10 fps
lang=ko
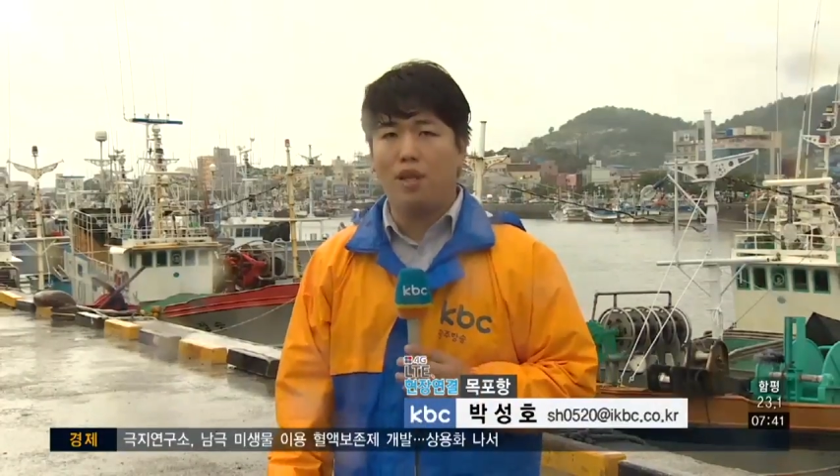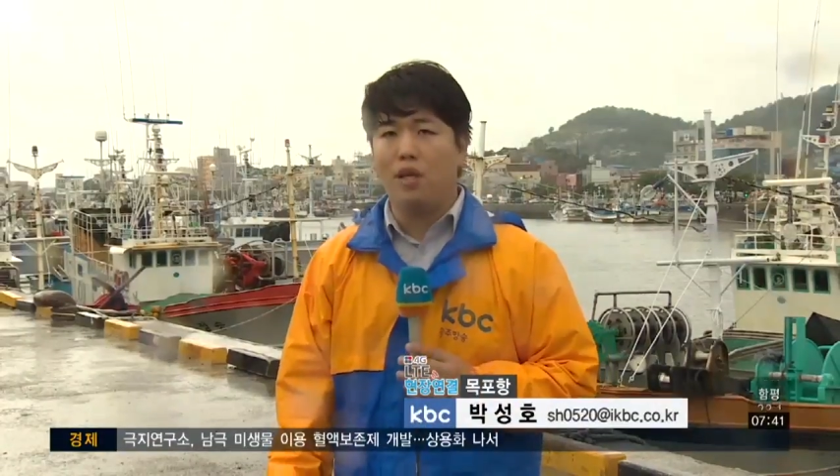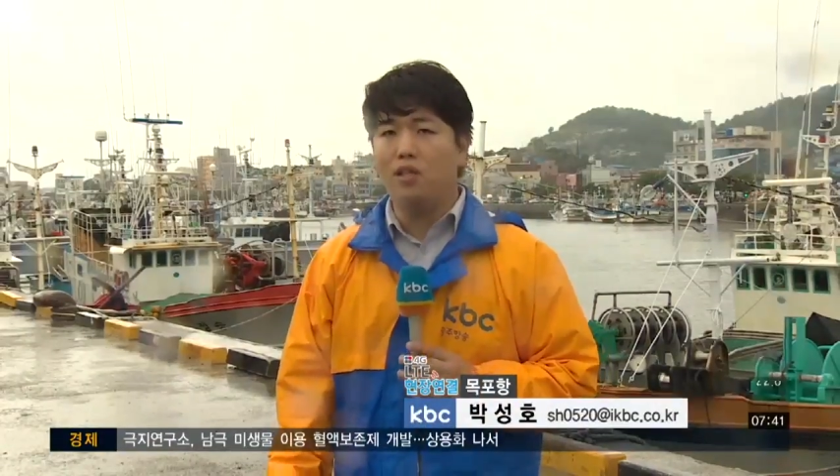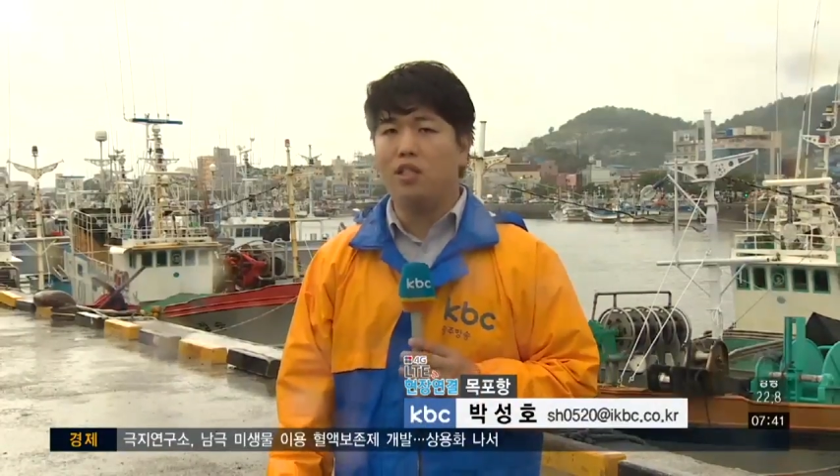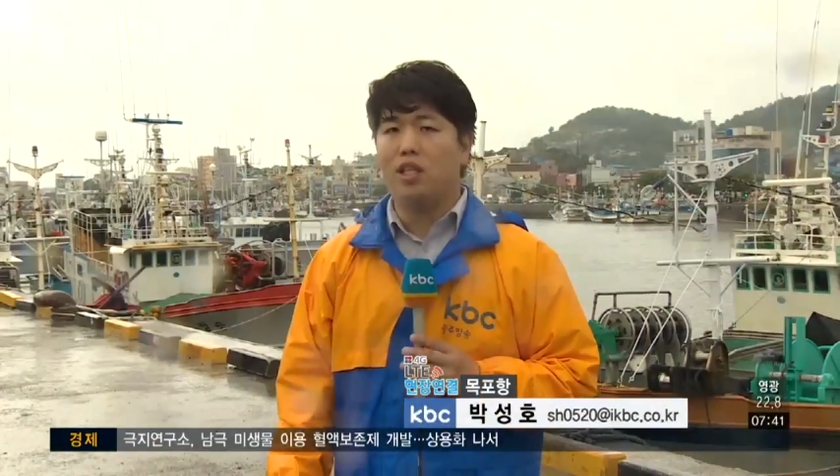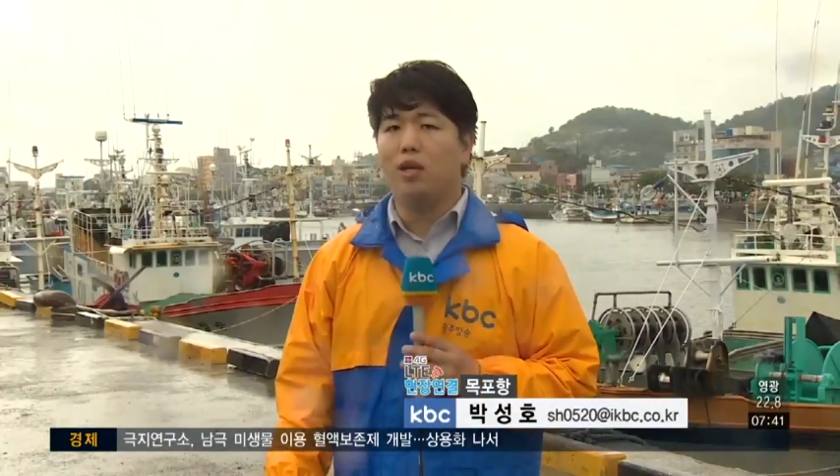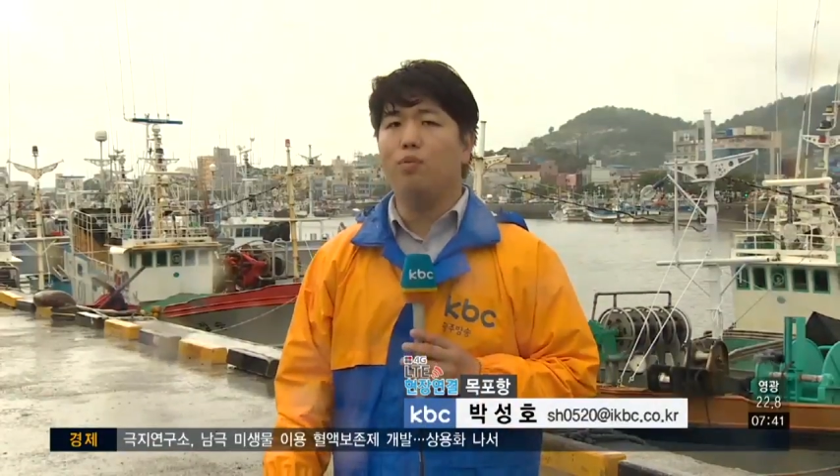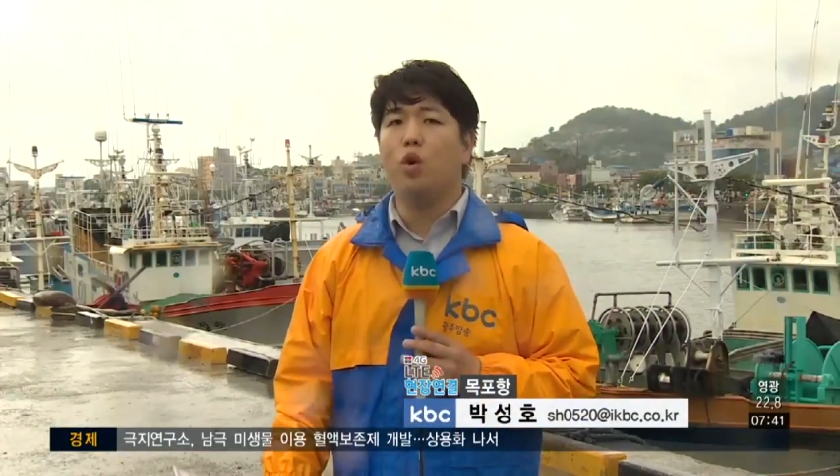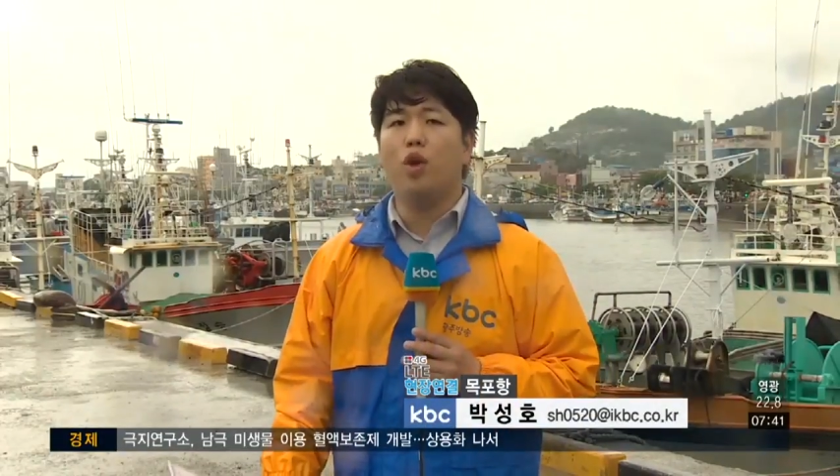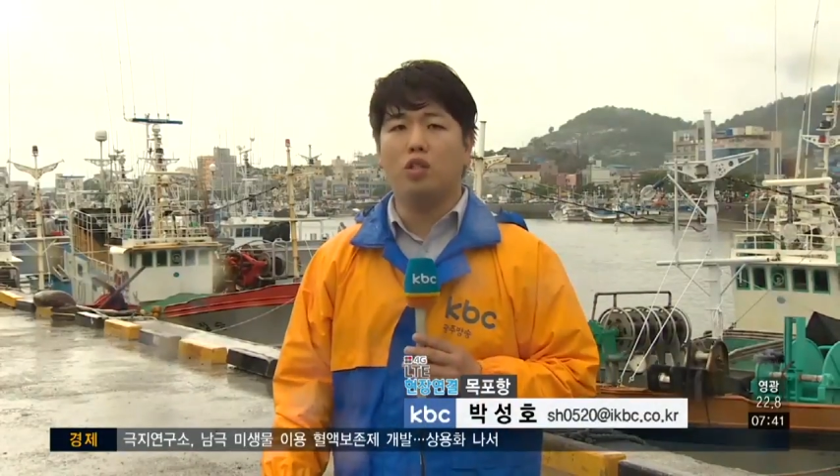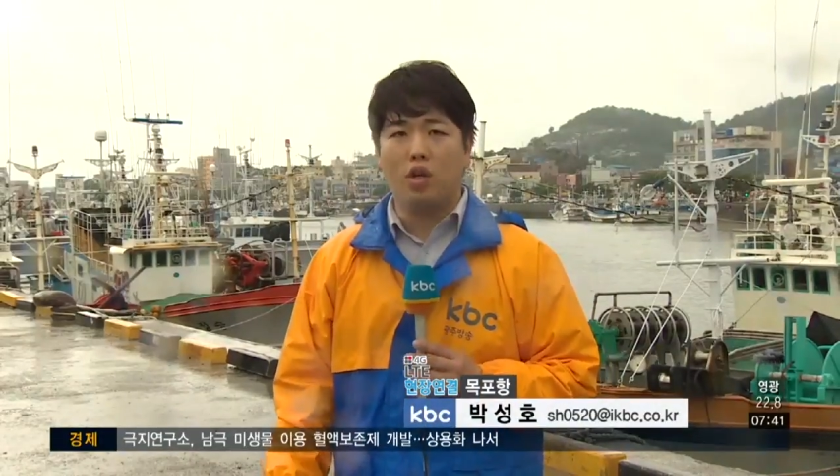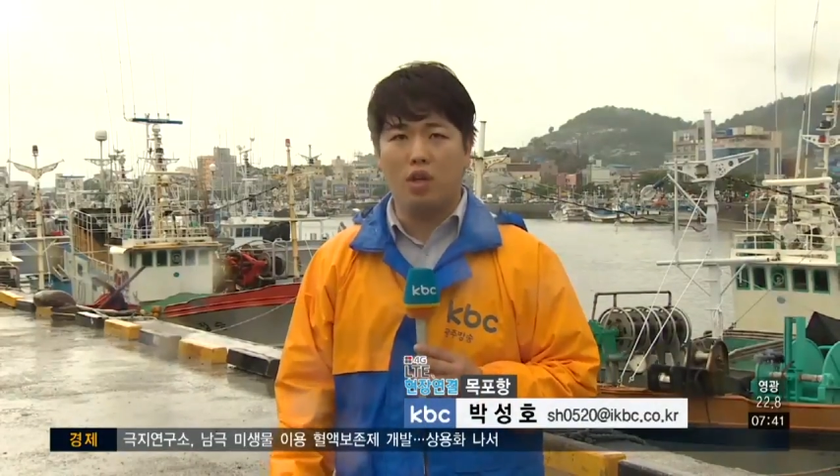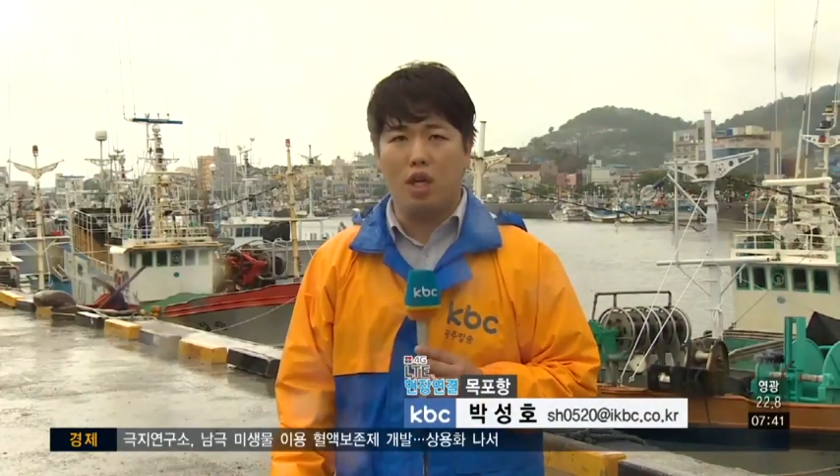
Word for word: 장맛비는 지금도